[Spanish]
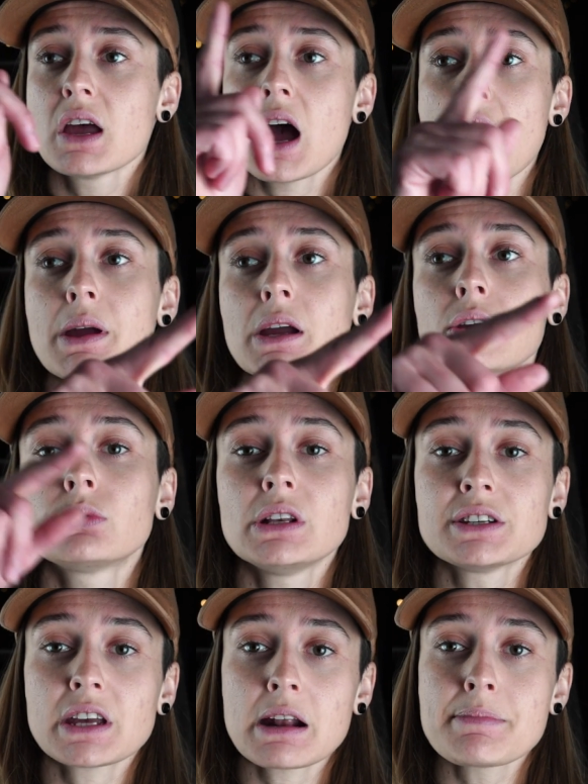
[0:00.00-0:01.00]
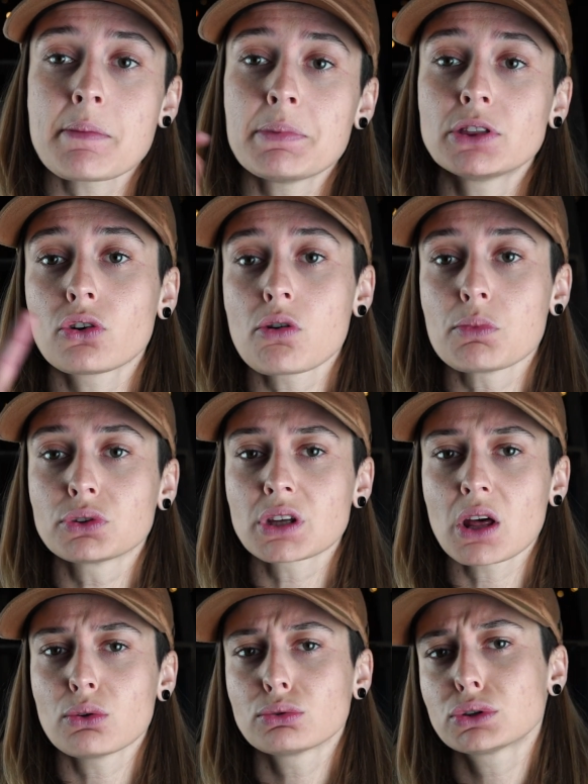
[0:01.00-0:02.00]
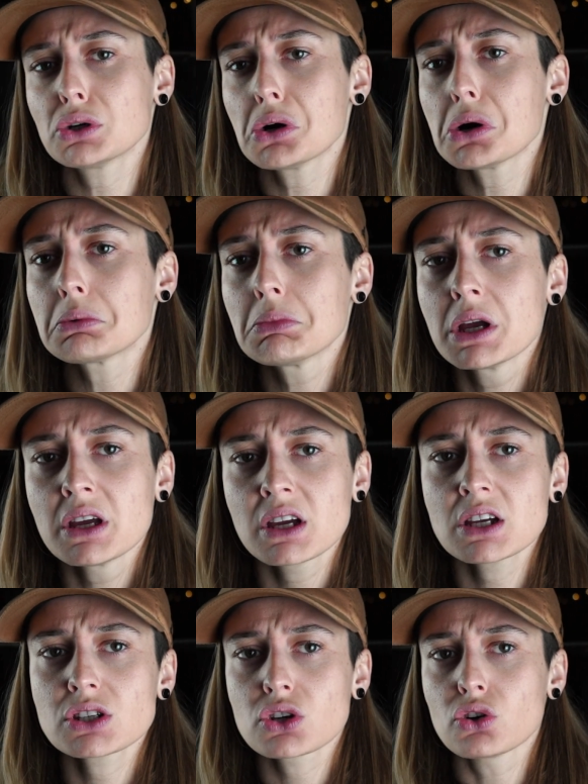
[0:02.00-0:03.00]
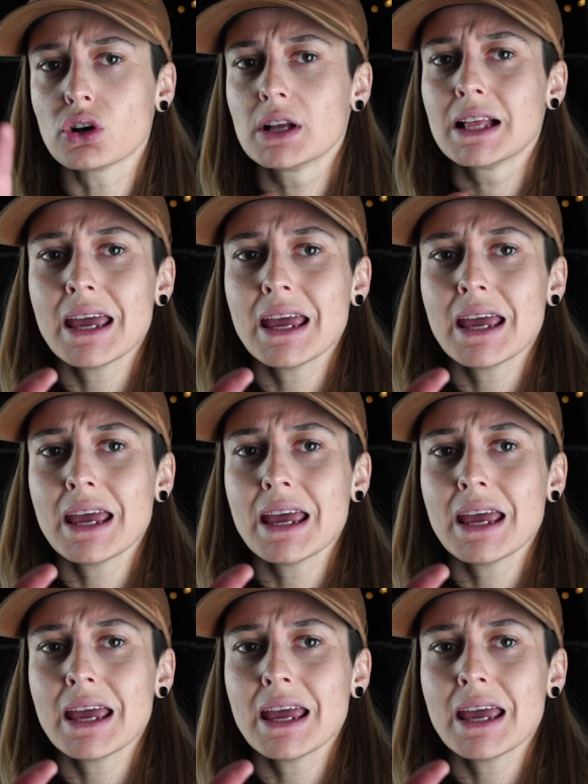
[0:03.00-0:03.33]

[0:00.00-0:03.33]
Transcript: había que utilizar a Pepito como traductor, qué sé yo.